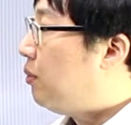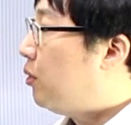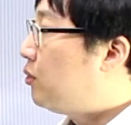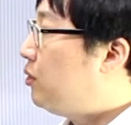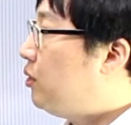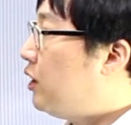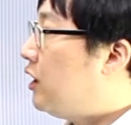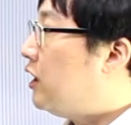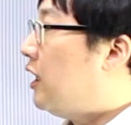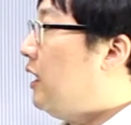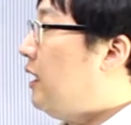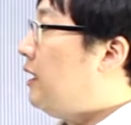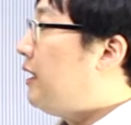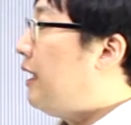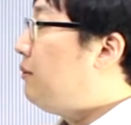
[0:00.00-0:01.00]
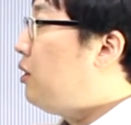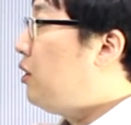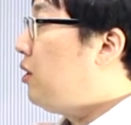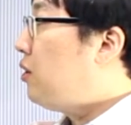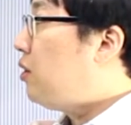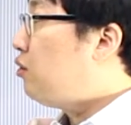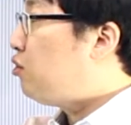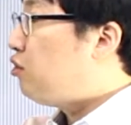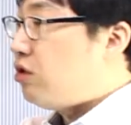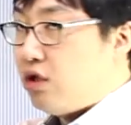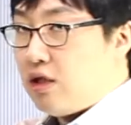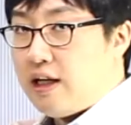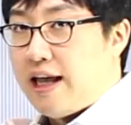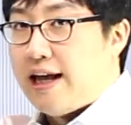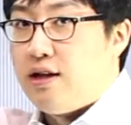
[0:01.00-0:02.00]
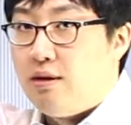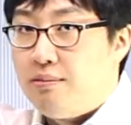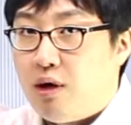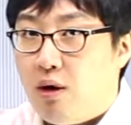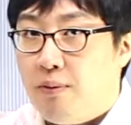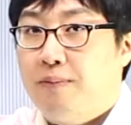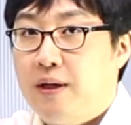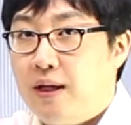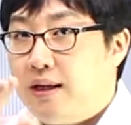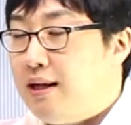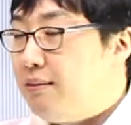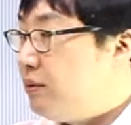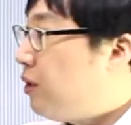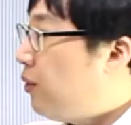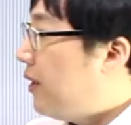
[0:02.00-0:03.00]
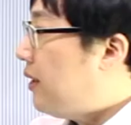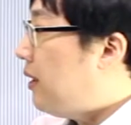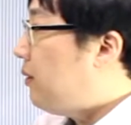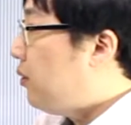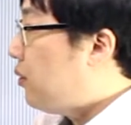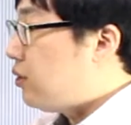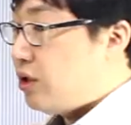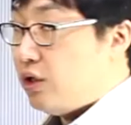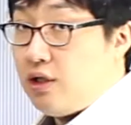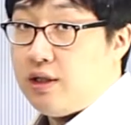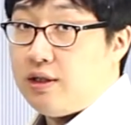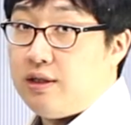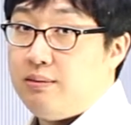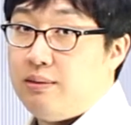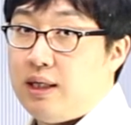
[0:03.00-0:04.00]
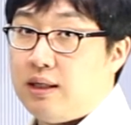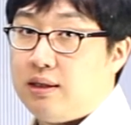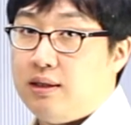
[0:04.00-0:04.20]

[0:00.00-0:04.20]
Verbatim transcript: 복수는 남성, 여성, 중성의 개념이 없기 때문에 회색으로 처리했습니다.